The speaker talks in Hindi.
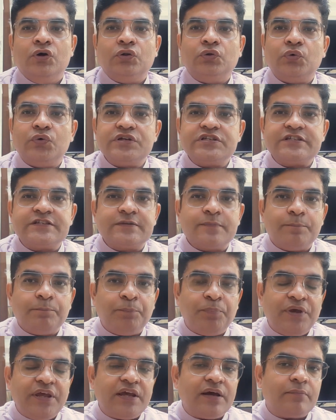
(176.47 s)
तो इस
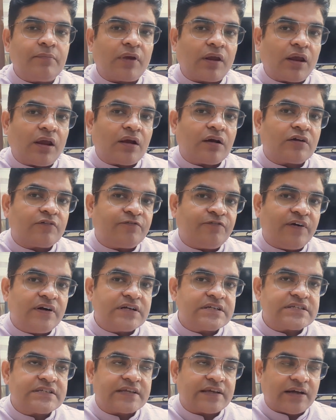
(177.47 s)
पीएम केयर फंड
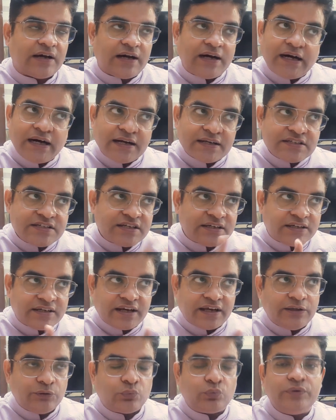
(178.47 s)
से आज एक
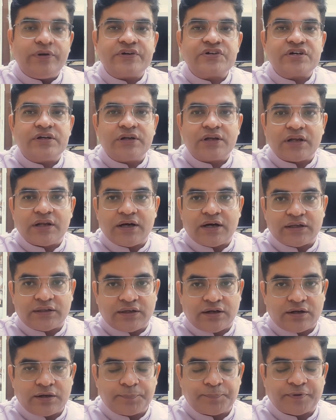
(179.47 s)
कैलकुलेशन के
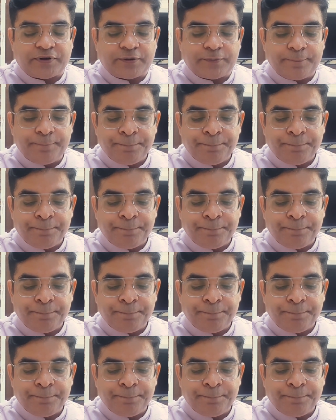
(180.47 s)
आधार पर